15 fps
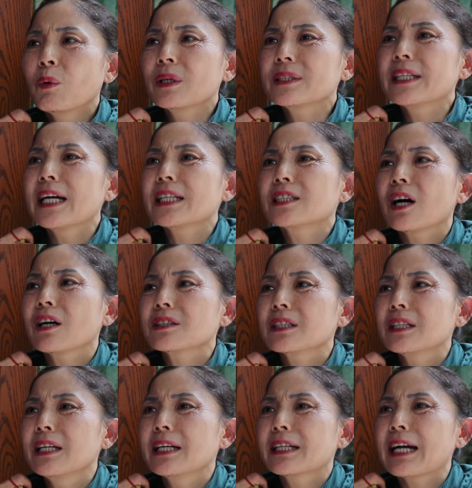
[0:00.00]
我在厂
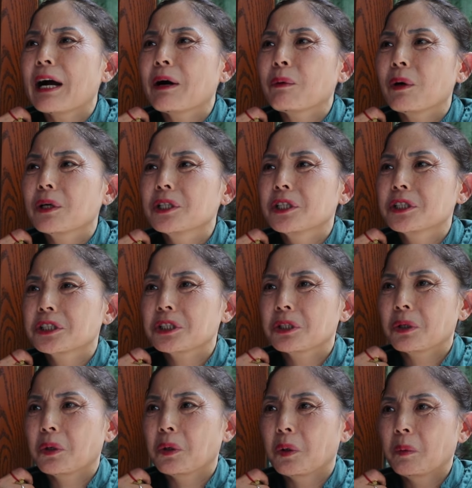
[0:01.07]
子里干活的时
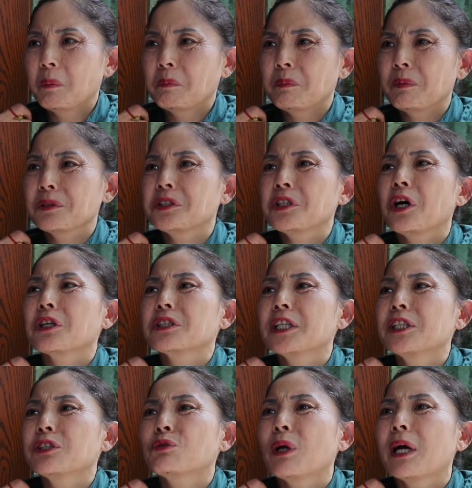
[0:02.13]
候不小
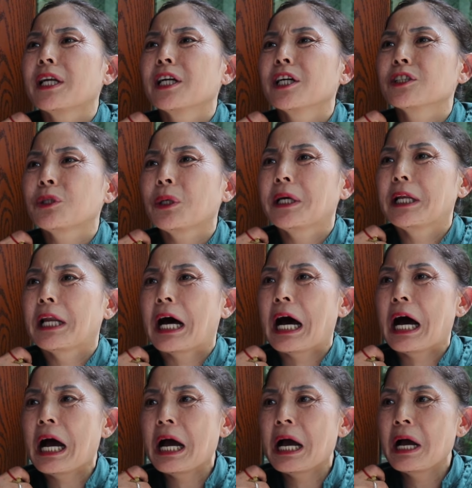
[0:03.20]
心摔着腿
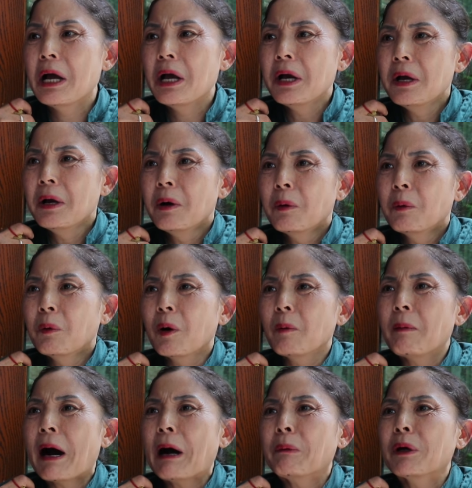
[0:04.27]
了。我
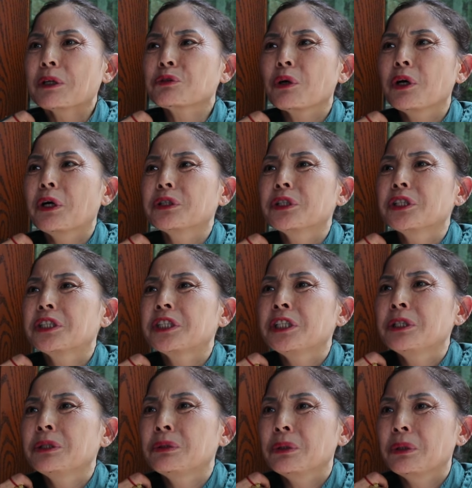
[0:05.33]
把我所有的
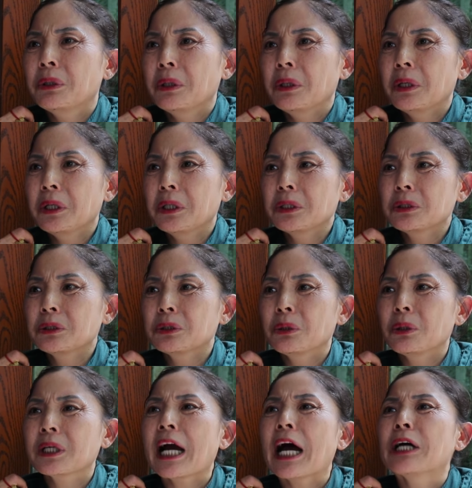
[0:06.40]
积蓄
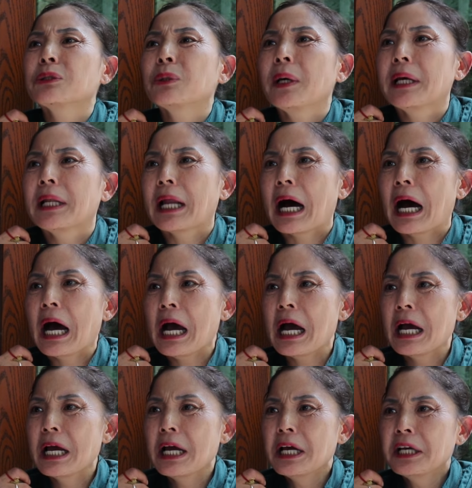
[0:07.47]
都看腿了，
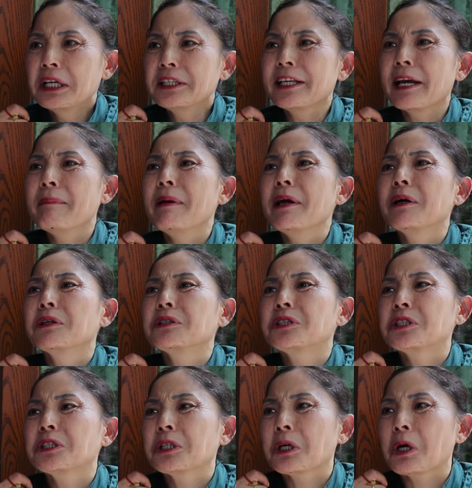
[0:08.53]
也没有
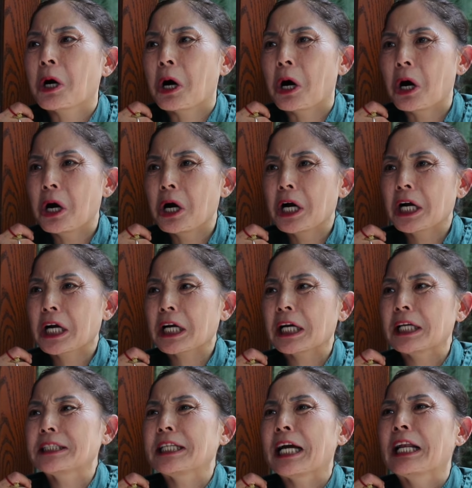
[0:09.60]
治好，
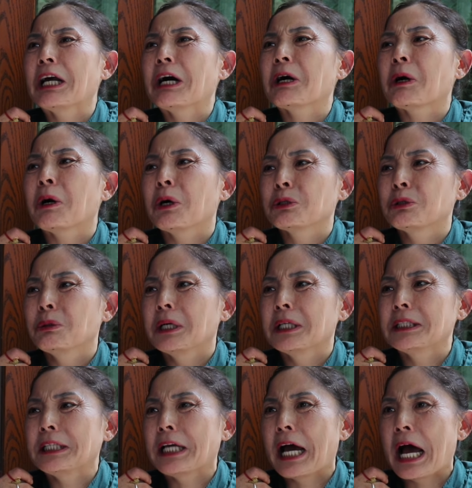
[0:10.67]
还欠了好多
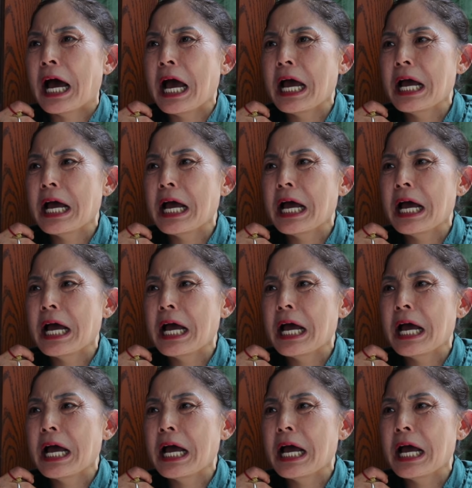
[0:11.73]
钱，